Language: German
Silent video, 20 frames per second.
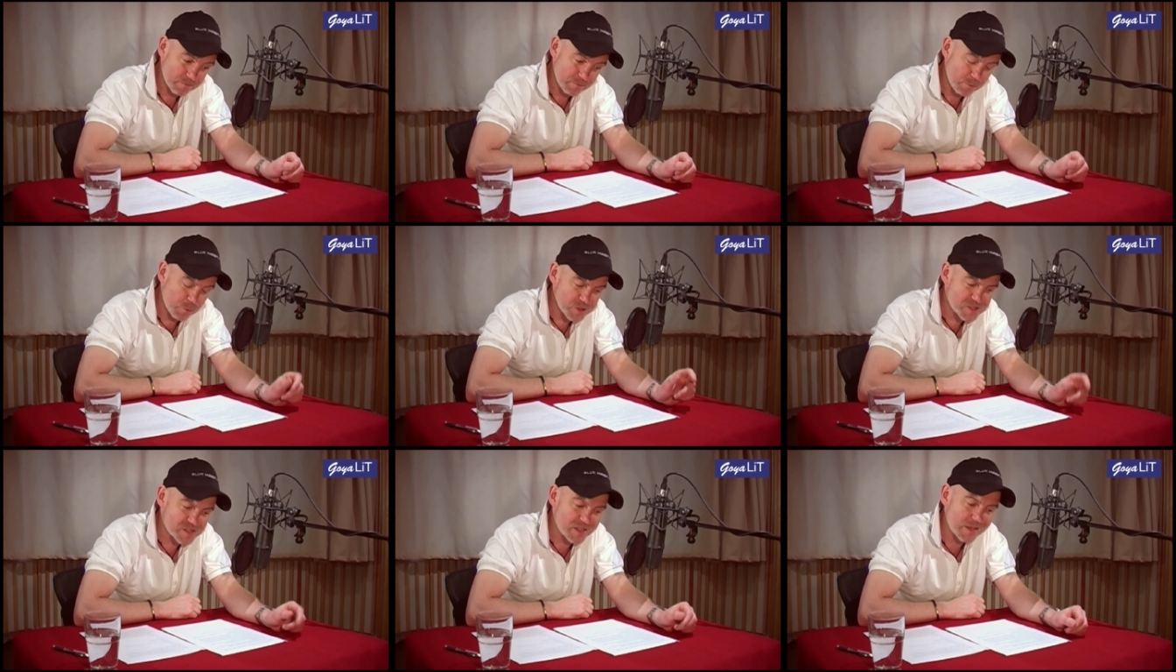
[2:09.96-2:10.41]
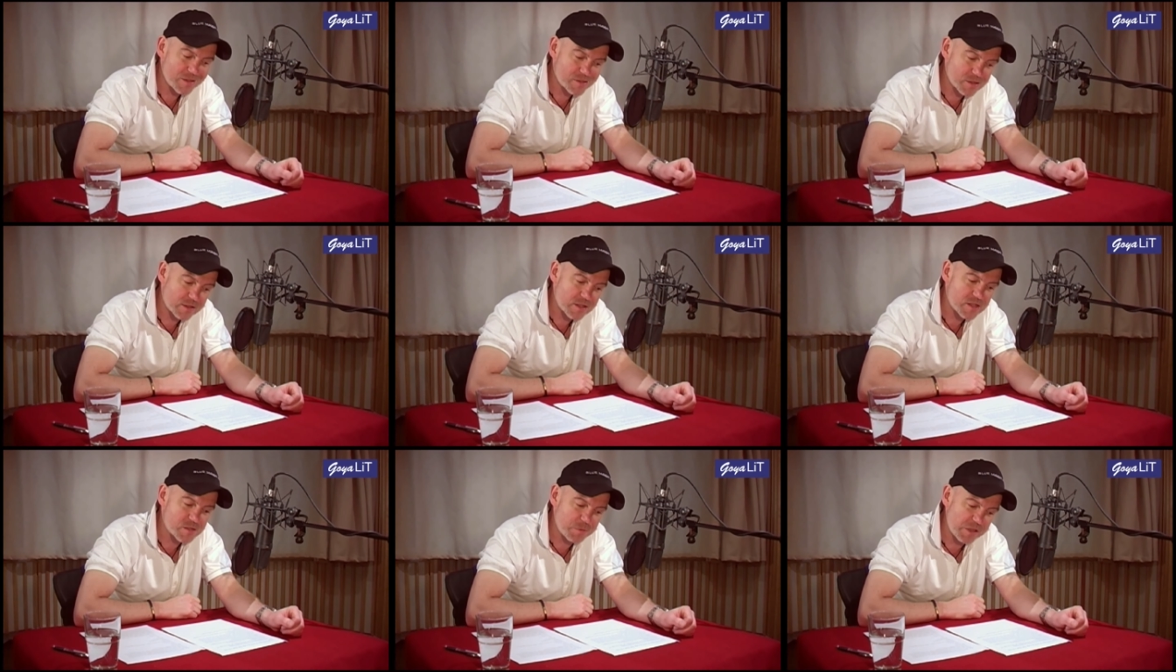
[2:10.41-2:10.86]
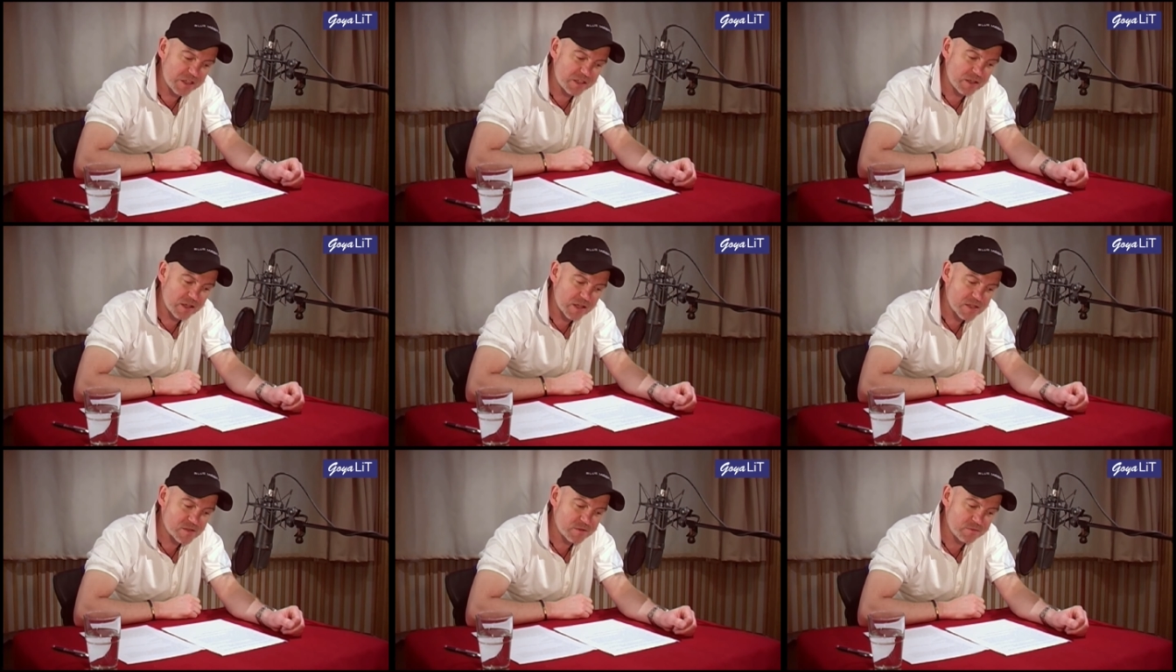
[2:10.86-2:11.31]
Musste er sich das
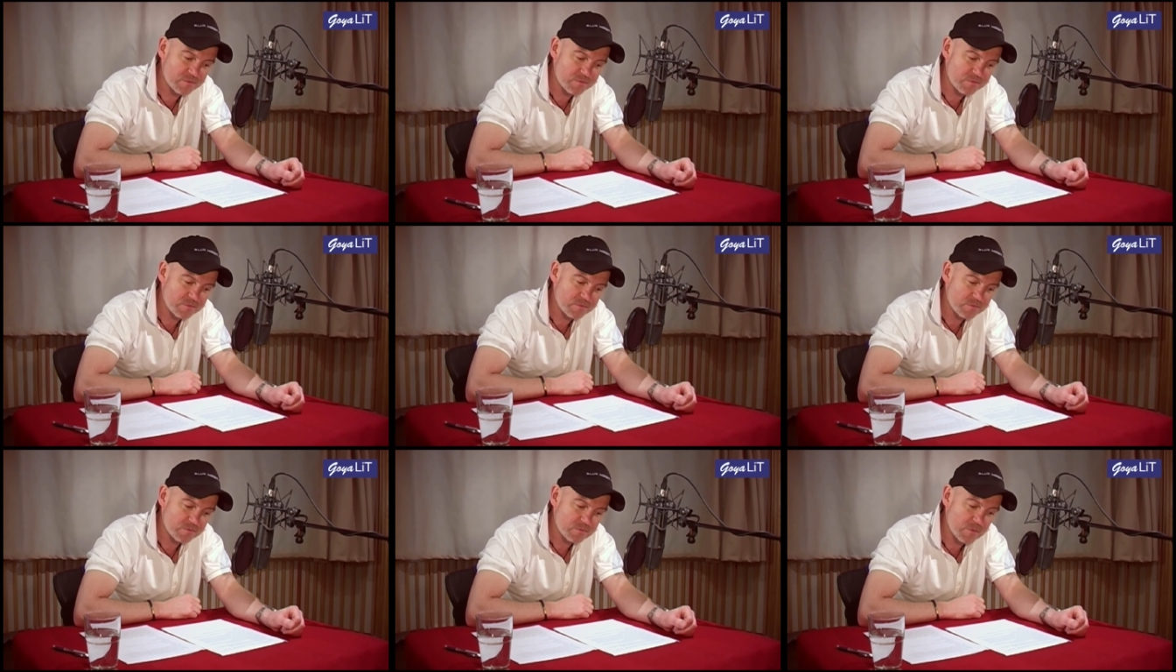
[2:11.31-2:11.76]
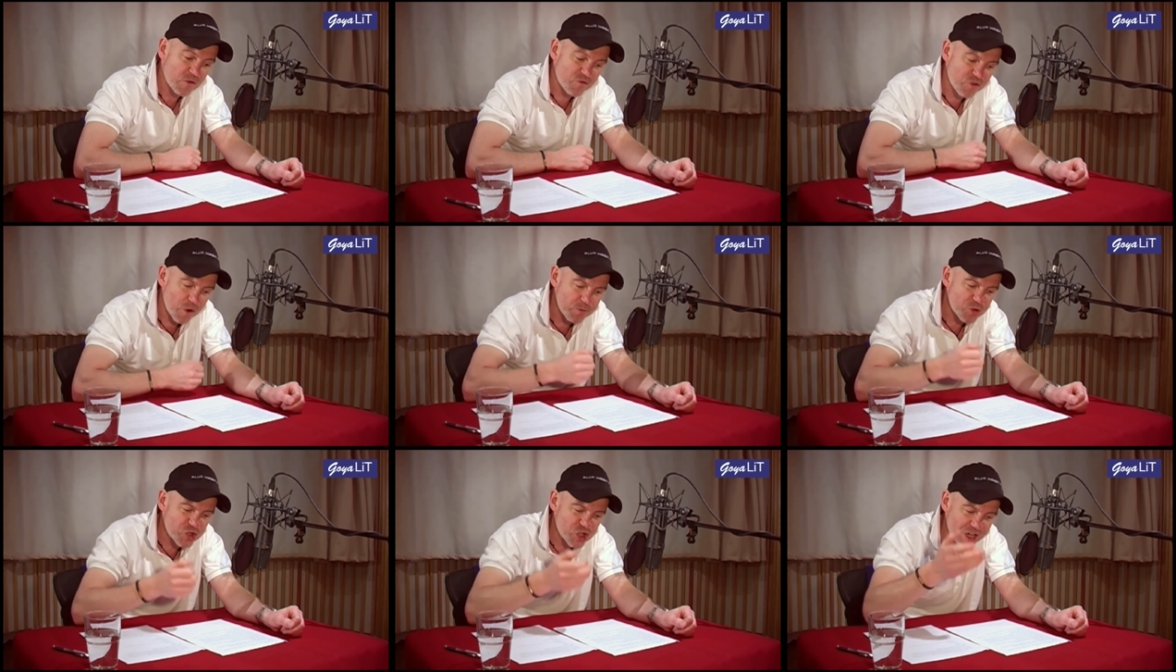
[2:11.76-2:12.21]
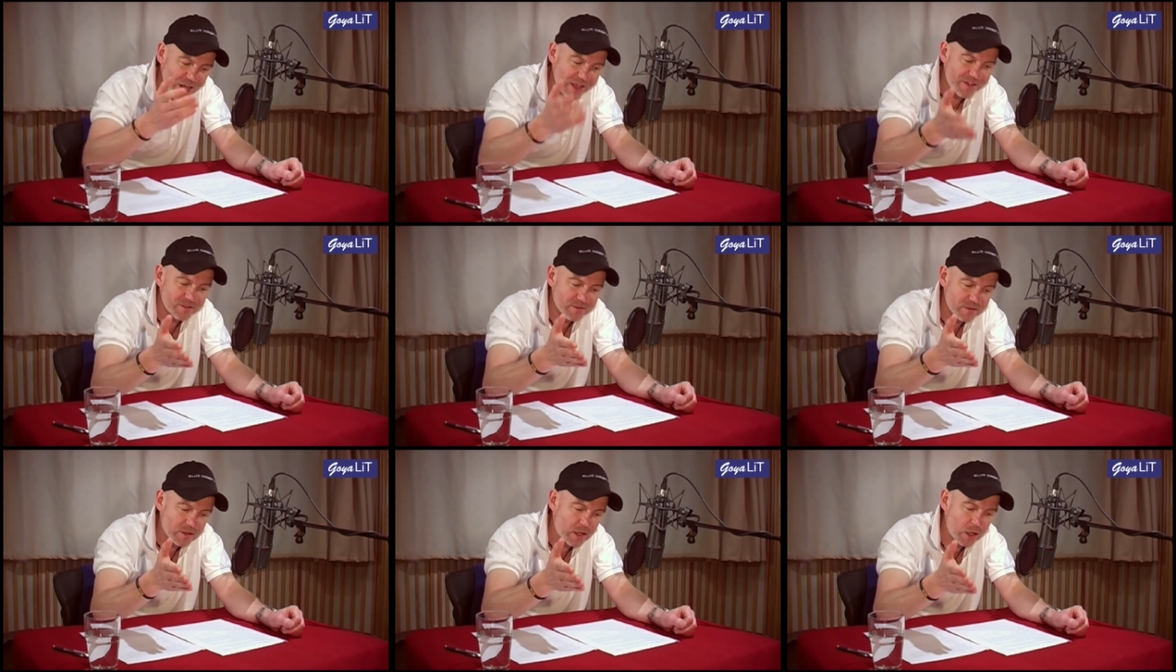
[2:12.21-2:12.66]
bieten lassen? Vom schlecht